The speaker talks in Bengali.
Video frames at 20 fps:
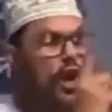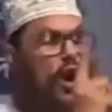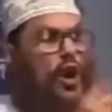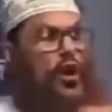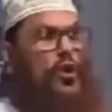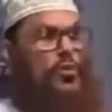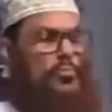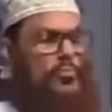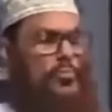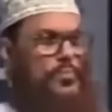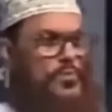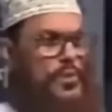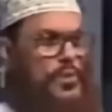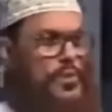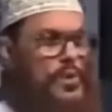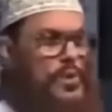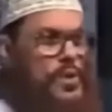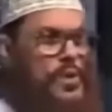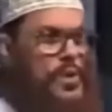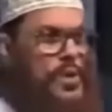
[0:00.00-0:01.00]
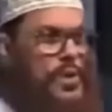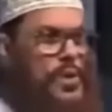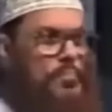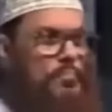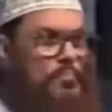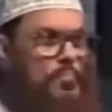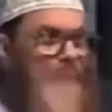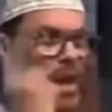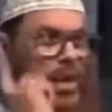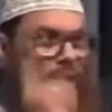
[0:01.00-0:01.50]
করো
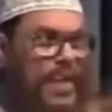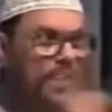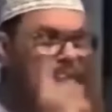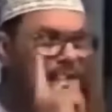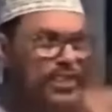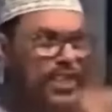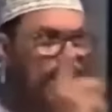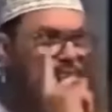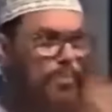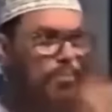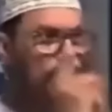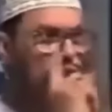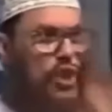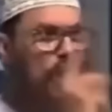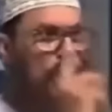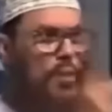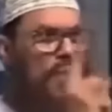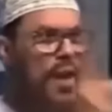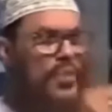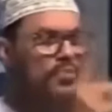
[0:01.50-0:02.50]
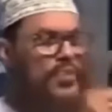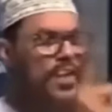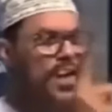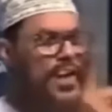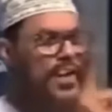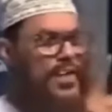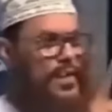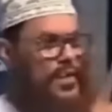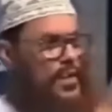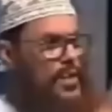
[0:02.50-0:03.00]
বাংলাদেশের
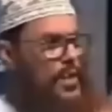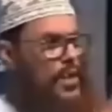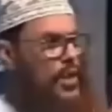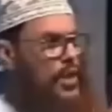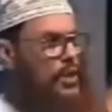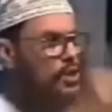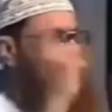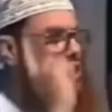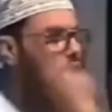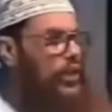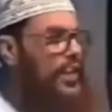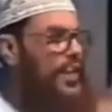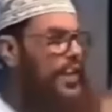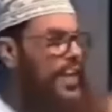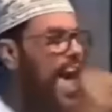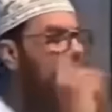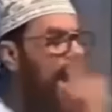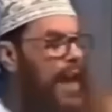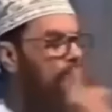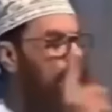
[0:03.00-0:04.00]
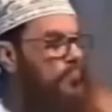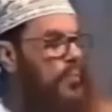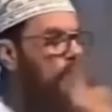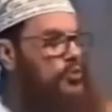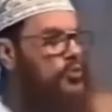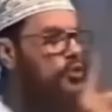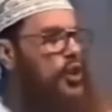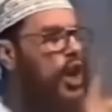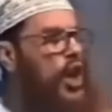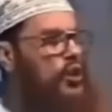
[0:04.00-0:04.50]
মুসলমানদের শরীরে এক
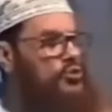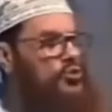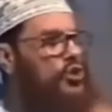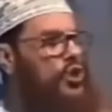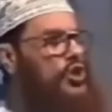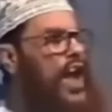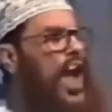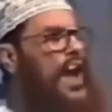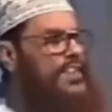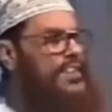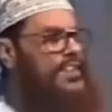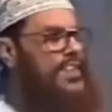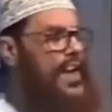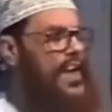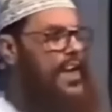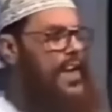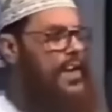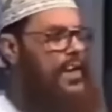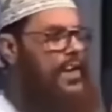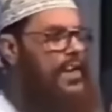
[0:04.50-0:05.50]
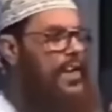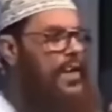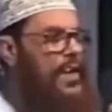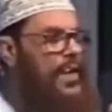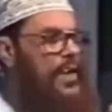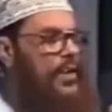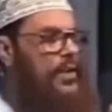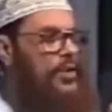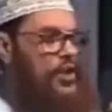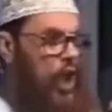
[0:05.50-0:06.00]
বিন্দু রক্ত থাকতে
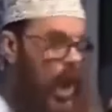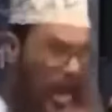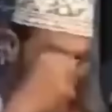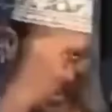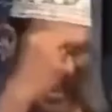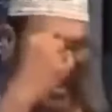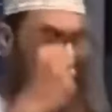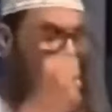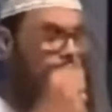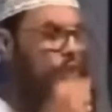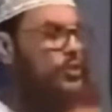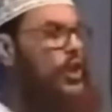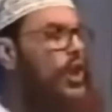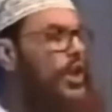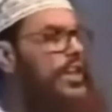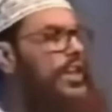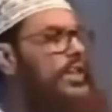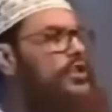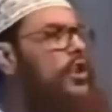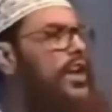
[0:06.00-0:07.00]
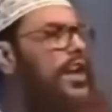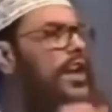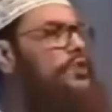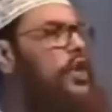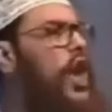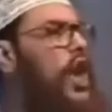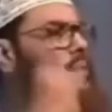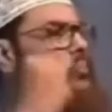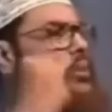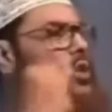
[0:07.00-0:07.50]
শয়তানের তৈরি করা
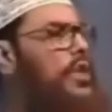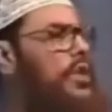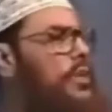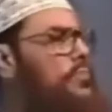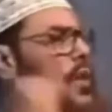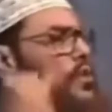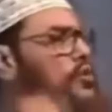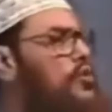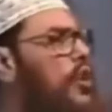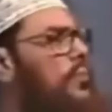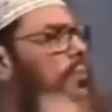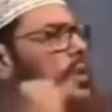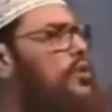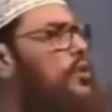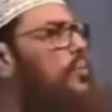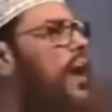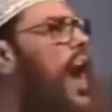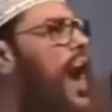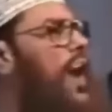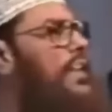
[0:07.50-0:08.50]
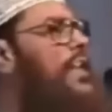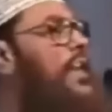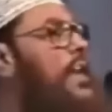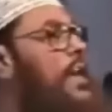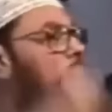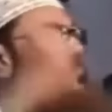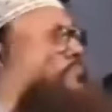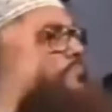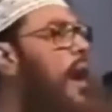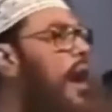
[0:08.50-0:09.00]
ধর্ম নিরপেক্ষ মতবাদ
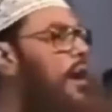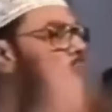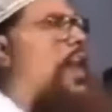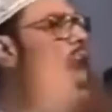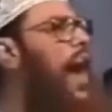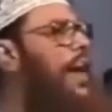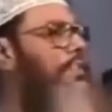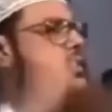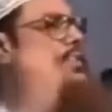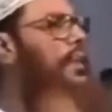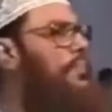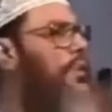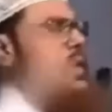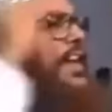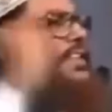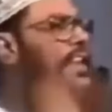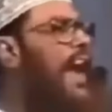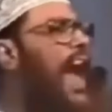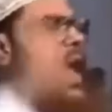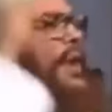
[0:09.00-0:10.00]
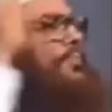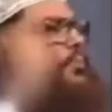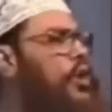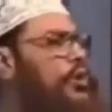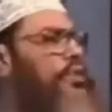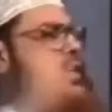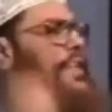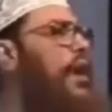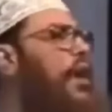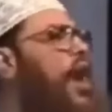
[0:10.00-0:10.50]
বাংলার জমিনে কায়েম
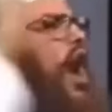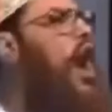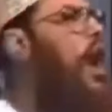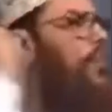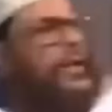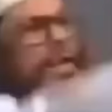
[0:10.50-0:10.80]
হতে দেওয়া